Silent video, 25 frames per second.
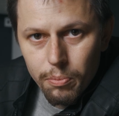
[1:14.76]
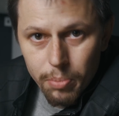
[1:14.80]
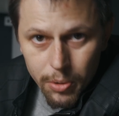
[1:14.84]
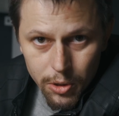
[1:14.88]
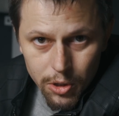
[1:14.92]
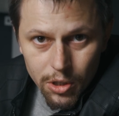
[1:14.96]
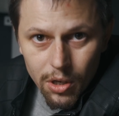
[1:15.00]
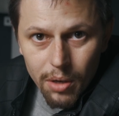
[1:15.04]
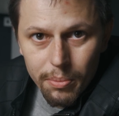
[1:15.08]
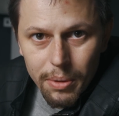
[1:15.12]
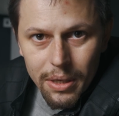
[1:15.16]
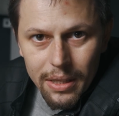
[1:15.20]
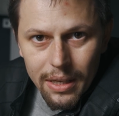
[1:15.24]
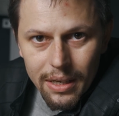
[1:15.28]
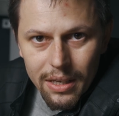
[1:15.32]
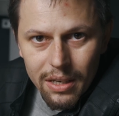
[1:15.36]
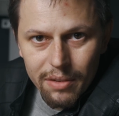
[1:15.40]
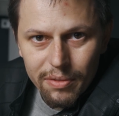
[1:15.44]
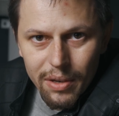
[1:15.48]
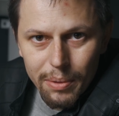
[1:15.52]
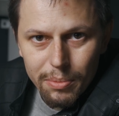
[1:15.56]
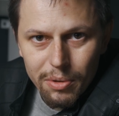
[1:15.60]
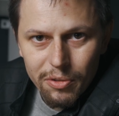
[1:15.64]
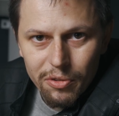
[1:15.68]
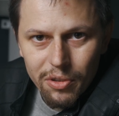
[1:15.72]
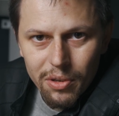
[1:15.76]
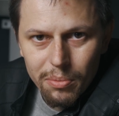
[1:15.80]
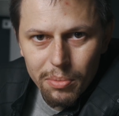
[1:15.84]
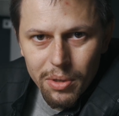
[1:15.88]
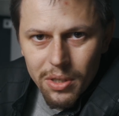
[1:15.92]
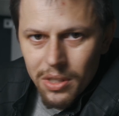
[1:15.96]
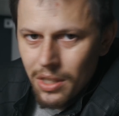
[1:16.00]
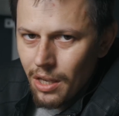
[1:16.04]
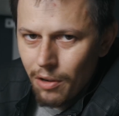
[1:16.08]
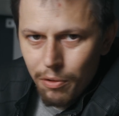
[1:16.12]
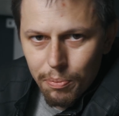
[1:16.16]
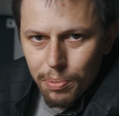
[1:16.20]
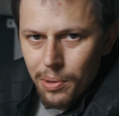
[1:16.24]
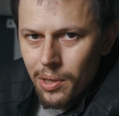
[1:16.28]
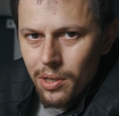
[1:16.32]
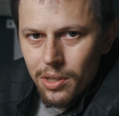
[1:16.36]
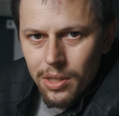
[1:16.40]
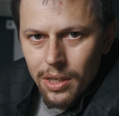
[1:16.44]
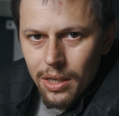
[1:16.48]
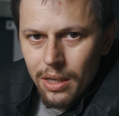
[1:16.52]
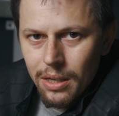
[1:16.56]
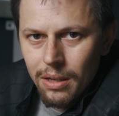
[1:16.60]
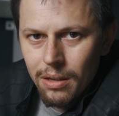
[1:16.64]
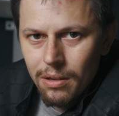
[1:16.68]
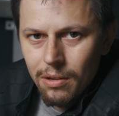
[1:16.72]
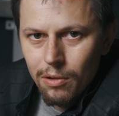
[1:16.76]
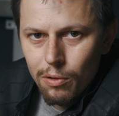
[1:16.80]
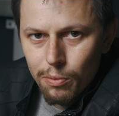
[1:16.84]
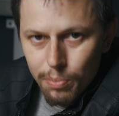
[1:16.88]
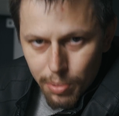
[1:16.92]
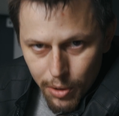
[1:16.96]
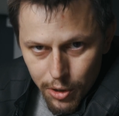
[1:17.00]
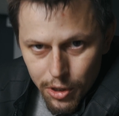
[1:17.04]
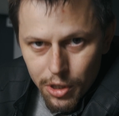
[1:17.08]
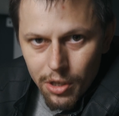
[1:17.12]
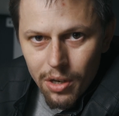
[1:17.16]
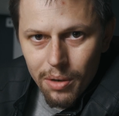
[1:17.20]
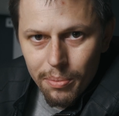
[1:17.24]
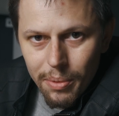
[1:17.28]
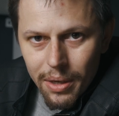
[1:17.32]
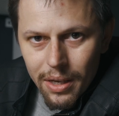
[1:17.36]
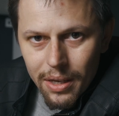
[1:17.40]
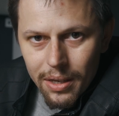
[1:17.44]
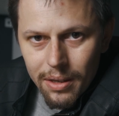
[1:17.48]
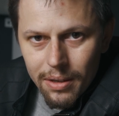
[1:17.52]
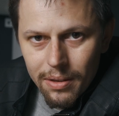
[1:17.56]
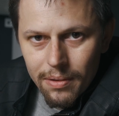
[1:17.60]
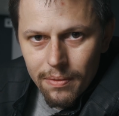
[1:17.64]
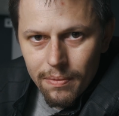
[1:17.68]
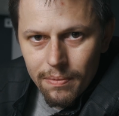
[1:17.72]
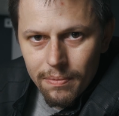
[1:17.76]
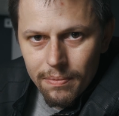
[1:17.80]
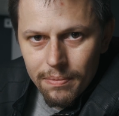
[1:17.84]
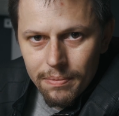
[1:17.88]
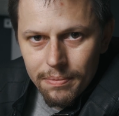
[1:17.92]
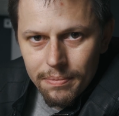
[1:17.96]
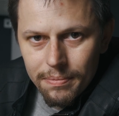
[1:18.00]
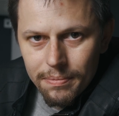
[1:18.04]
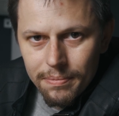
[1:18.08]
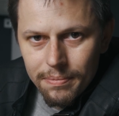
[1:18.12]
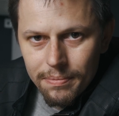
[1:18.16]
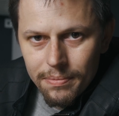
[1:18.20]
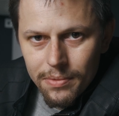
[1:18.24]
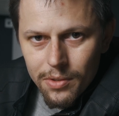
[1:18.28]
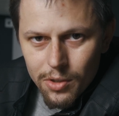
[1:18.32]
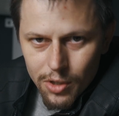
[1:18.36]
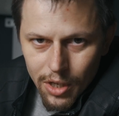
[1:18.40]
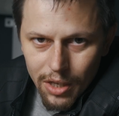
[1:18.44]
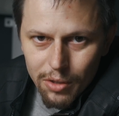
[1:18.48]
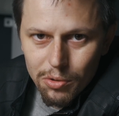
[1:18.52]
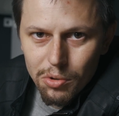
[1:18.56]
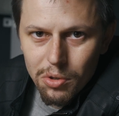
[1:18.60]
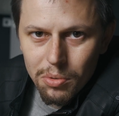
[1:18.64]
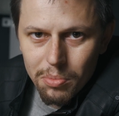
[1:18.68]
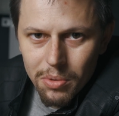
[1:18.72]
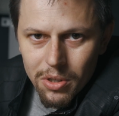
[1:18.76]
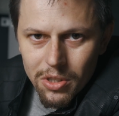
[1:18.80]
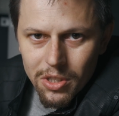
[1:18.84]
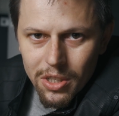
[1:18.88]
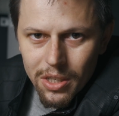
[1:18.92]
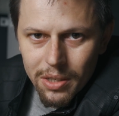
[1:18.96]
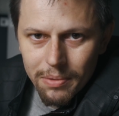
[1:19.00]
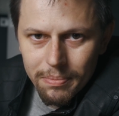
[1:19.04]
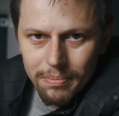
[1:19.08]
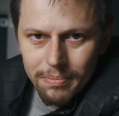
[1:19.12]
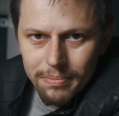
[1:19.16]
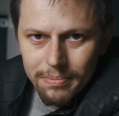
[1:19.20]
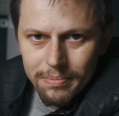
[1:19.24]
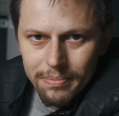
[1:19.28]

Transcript: W poziomie nagrywamy filmy, nie w pionie. W poziomie. Szanujmy się.